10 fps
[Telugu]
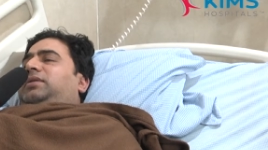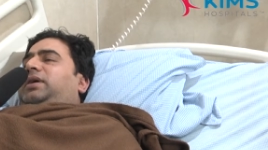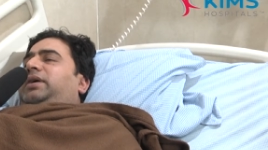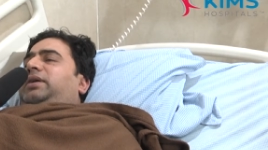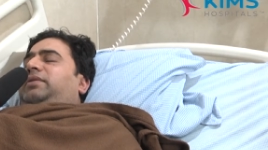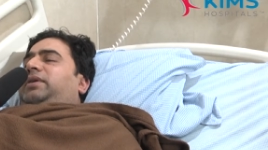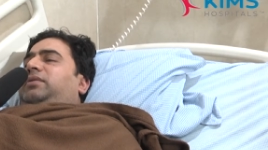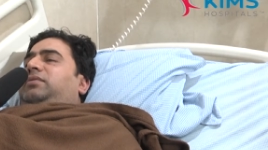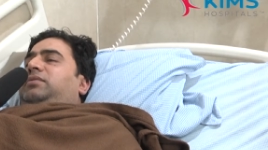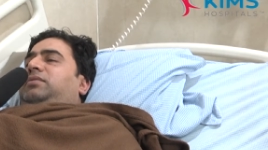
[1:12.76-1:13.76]
ఆయన
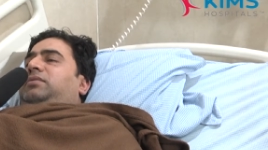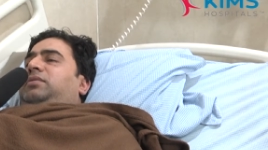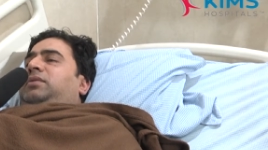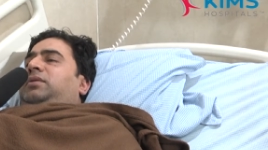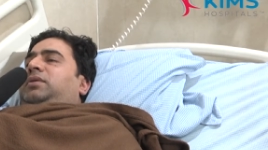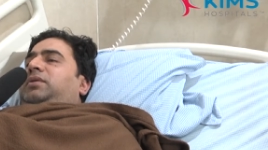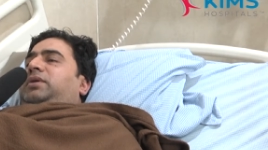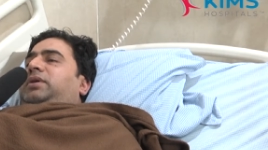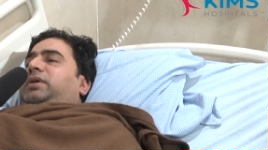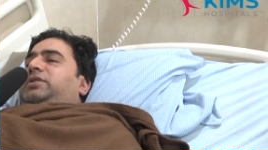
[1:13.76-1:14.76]
వరకు
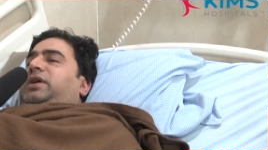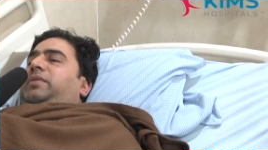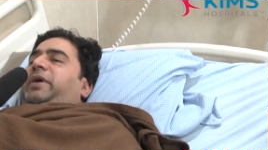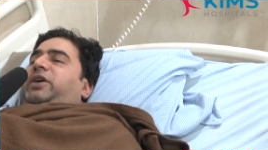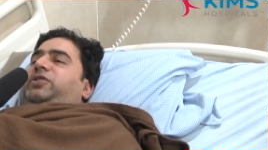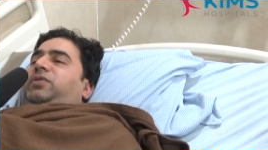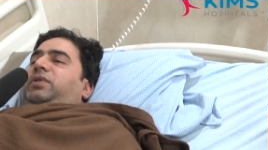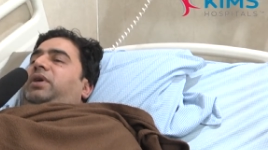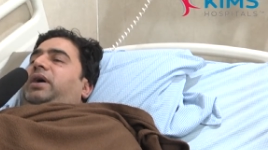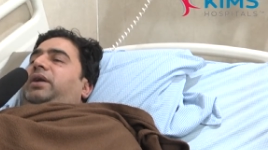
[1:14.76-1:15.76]
చాలా ప్యాషన్
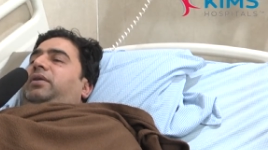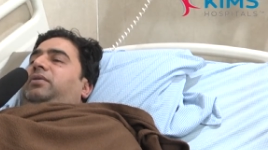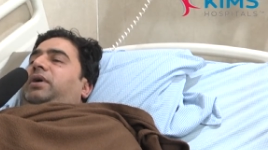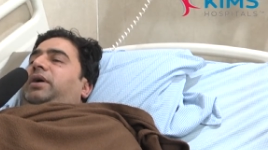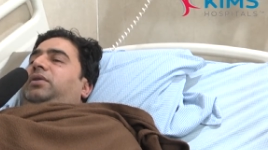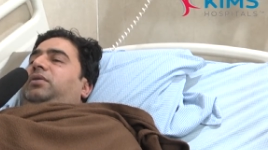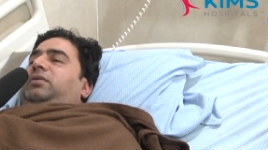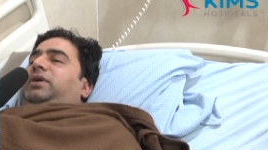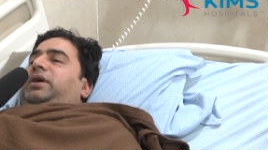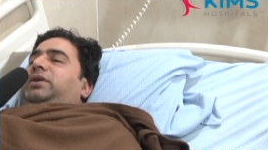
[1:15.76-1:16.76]
ఉంది ఆయనకు ఆయనలో
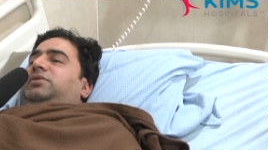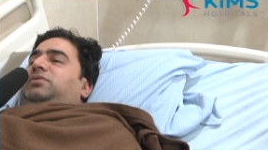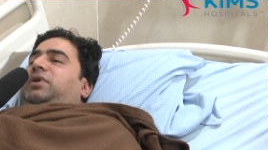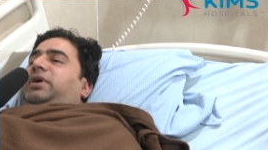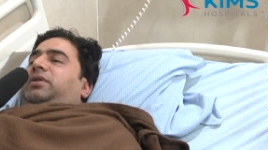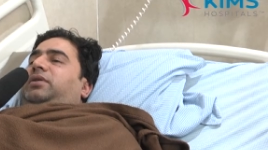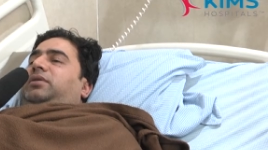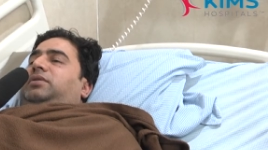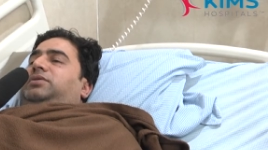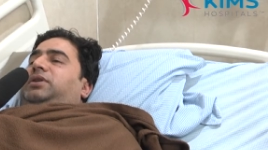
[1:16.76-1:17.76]
ఈ ఏజ్లో ఆయన
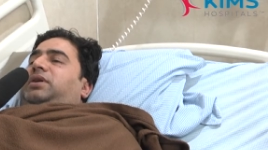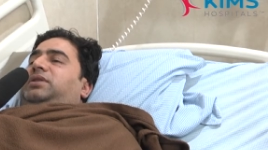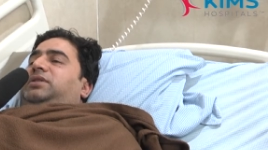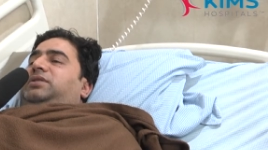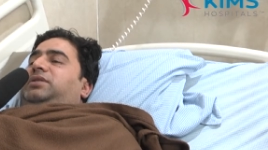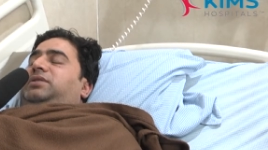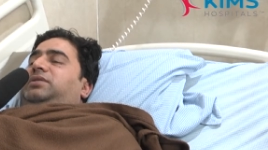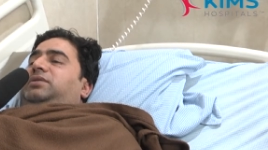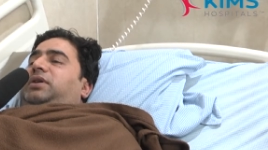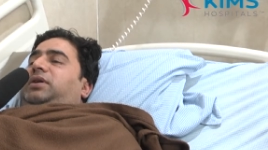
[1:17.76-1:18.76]
చాలా సర్జరీస్
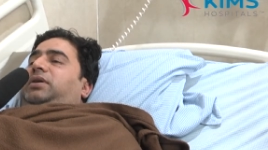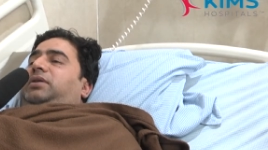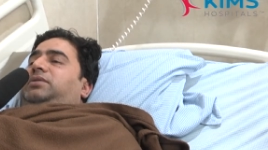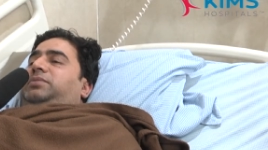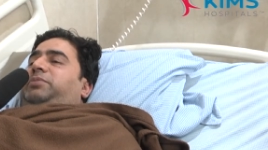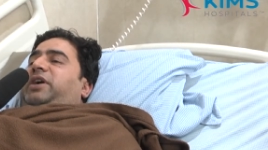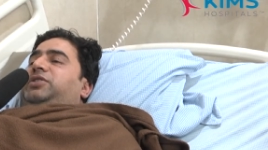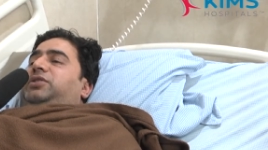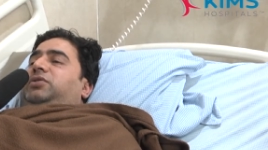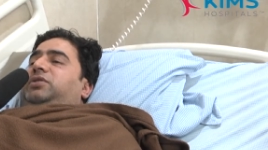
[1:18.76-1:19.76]
చాలా
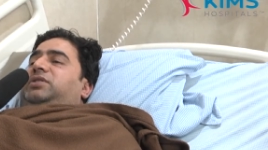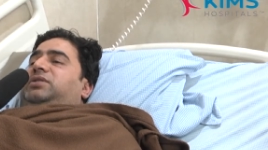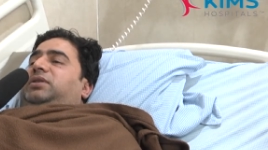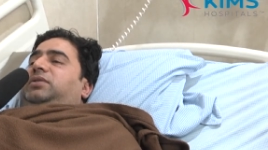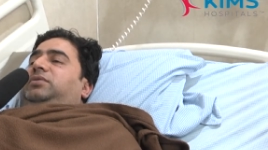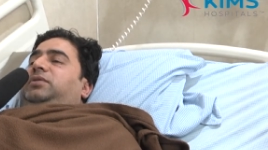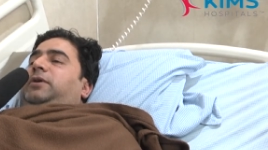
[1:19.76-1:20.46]
ప్యాషన్తో చేస్తారు